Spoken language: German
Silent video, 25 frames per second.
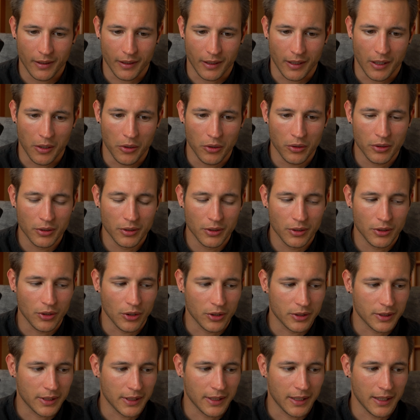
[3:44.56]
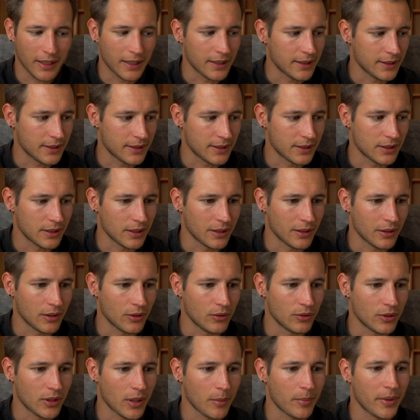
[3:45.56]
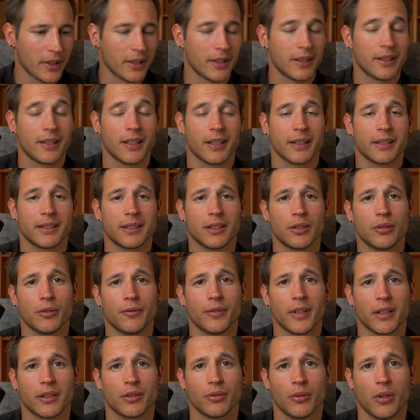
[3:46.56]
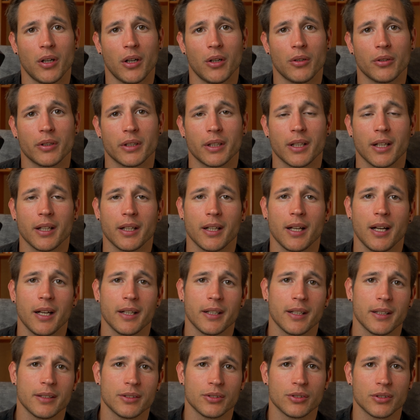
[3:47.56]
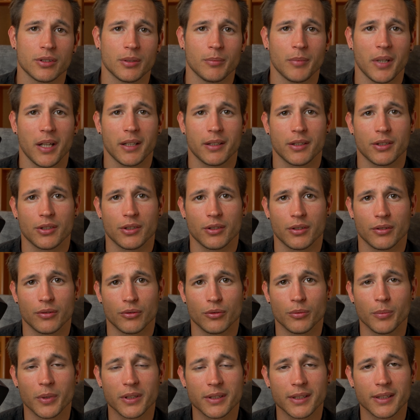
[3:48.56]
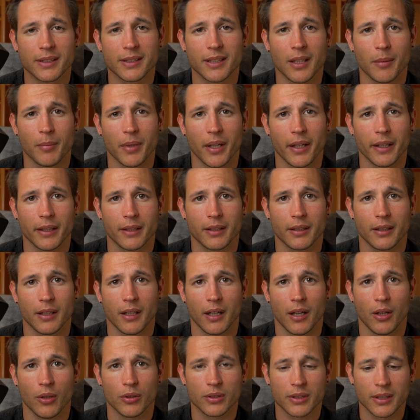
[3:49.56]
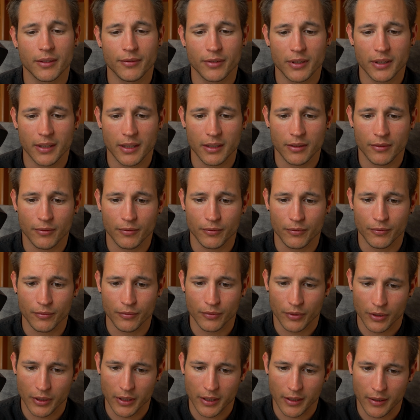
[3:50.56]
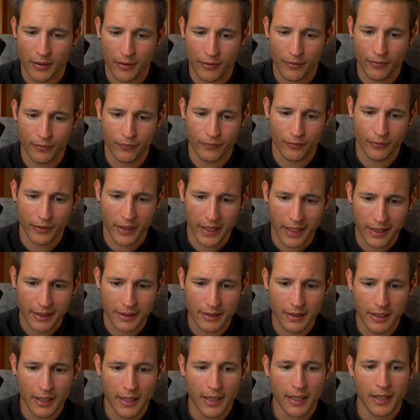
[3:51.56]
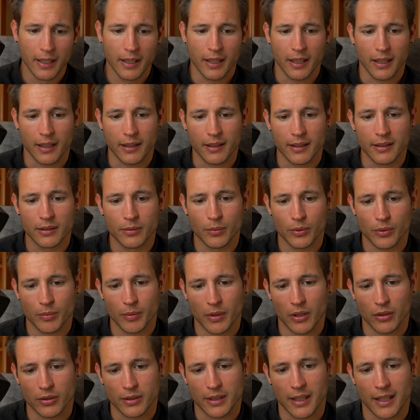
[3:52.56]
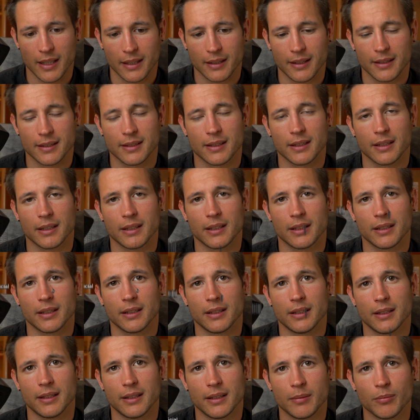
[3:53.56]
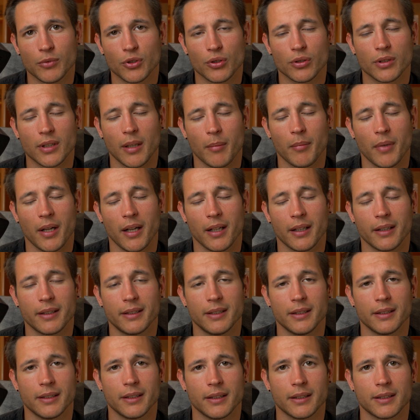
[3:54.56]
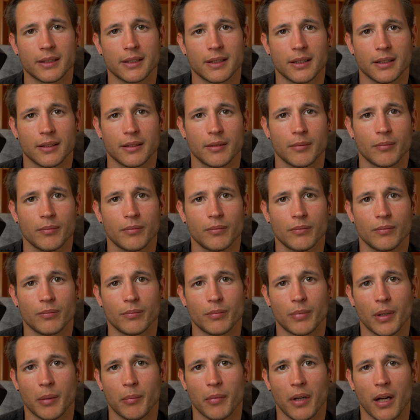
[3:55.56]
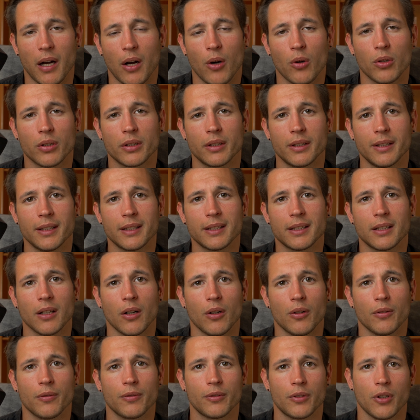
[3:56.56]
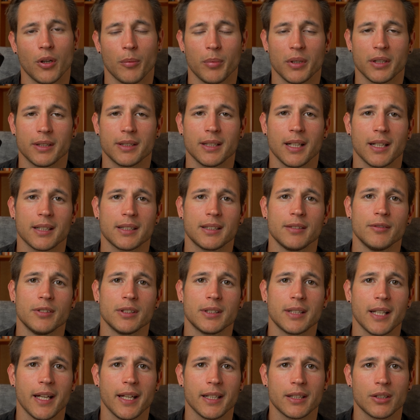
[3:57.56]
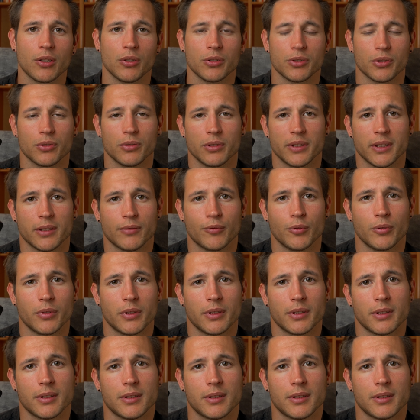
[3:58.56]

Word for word: Rauchen konnte als äh, unabhängiger Risikofaktor auch in einer anderen systematischen Übersichtsarbeit herausgefiltert ähm, werden. Allerdings muss man auch sagen, dass äh, in diesem Zusammenhang hier jetzt äh, beim Rauchen nicht auf körperliche Aktivität kontrolliert wurde.